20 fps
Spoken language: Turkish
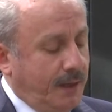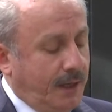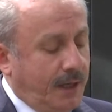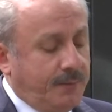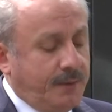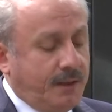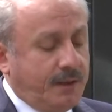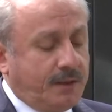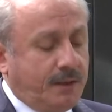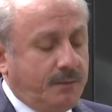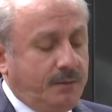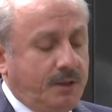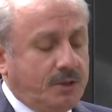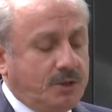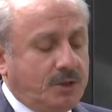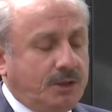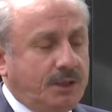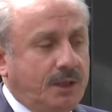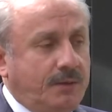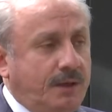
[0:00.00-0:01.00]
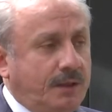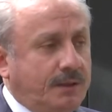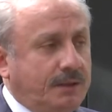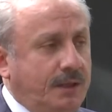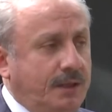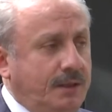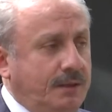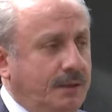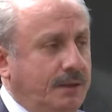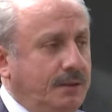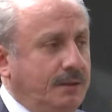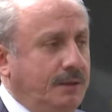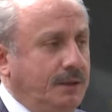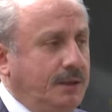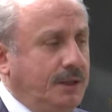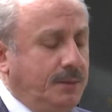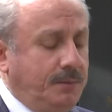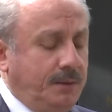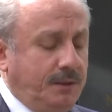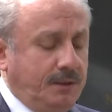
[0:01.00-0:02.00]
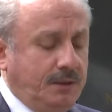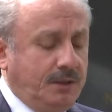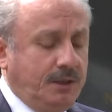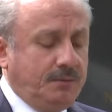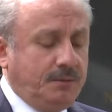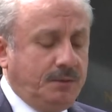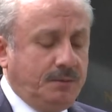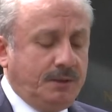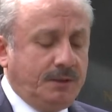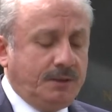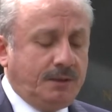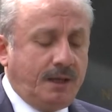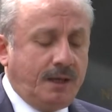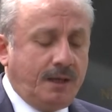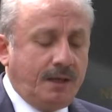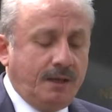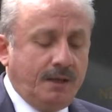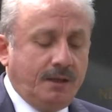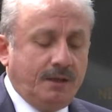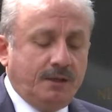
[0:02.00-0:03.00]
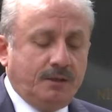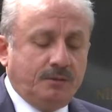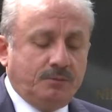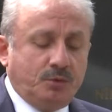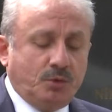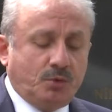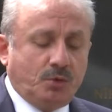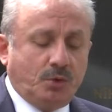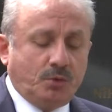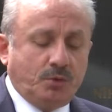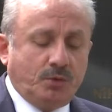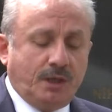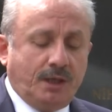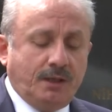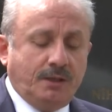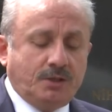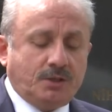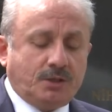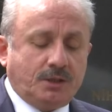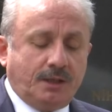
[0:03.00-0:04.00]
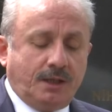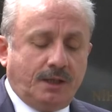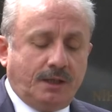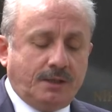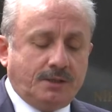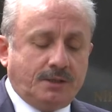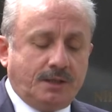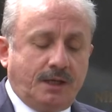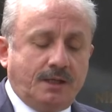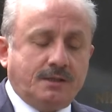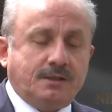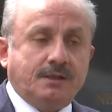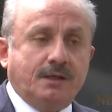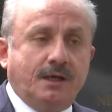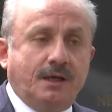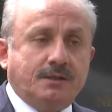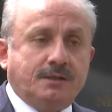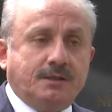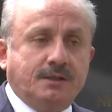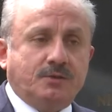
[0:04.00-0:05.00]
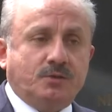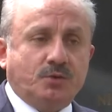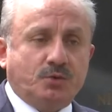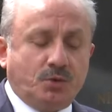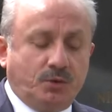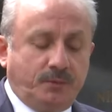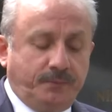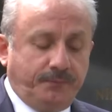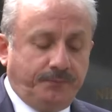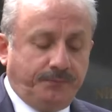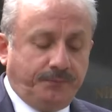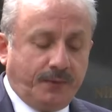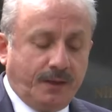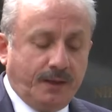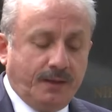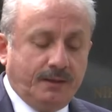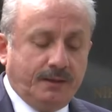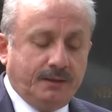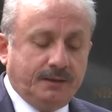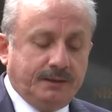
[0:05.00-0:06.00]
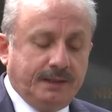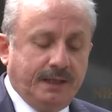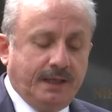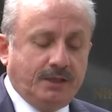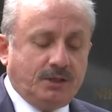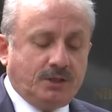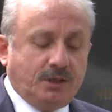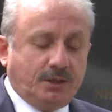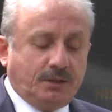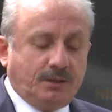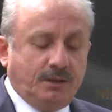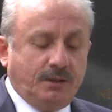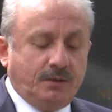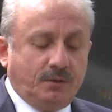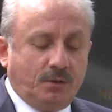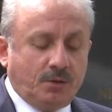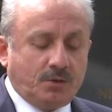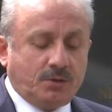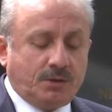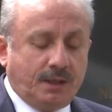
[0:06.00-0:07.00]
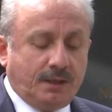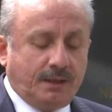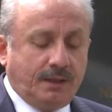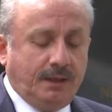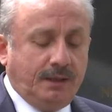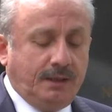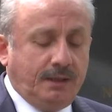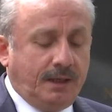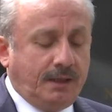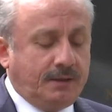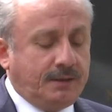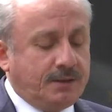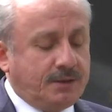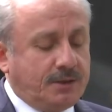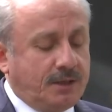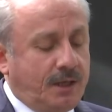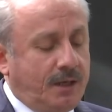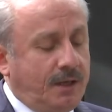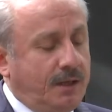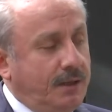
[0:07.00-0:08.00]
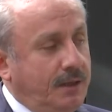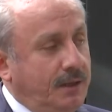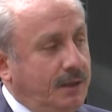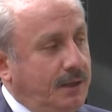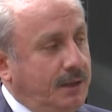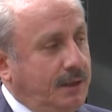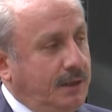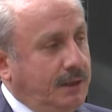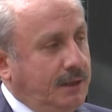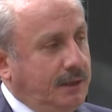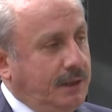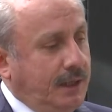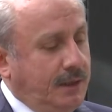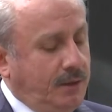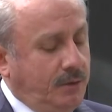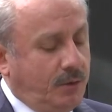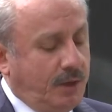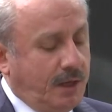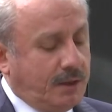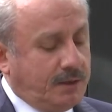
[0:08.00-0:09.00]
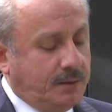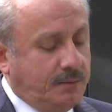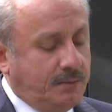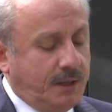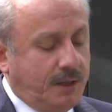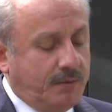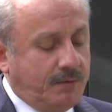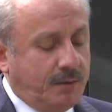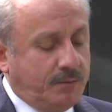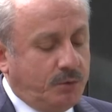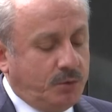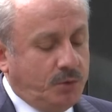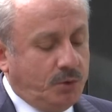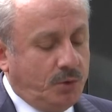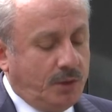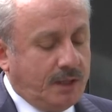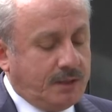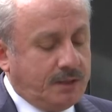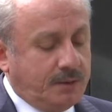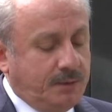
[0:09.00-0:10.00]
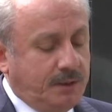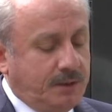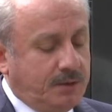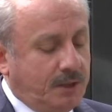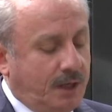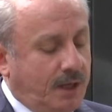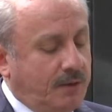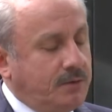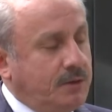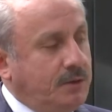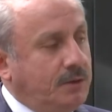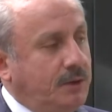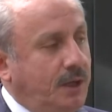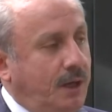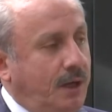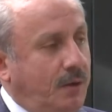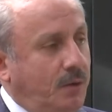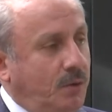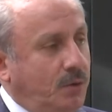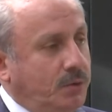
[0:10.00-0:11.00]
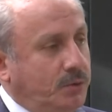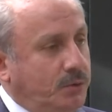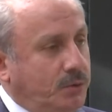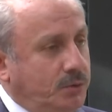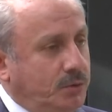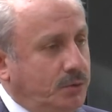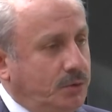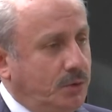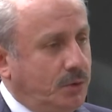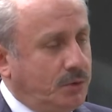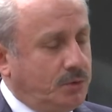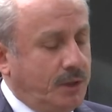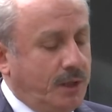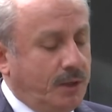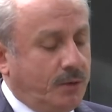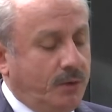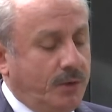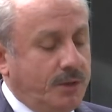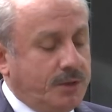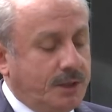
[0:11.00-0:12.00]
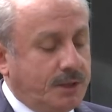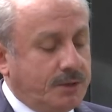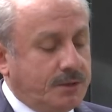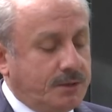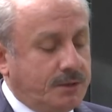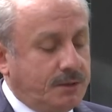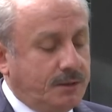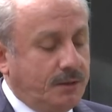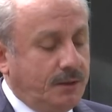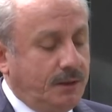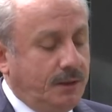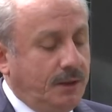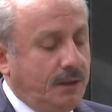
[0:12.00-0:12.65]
Amerika Birleşik Devletleri'nin 2021'de bu konuya ilişkin alacağı siyasi tutum değişikliğin özde değil yalnızca yeni yönetimde ve bu yönetimin tavrında olduğunu ortaya koyacaktır.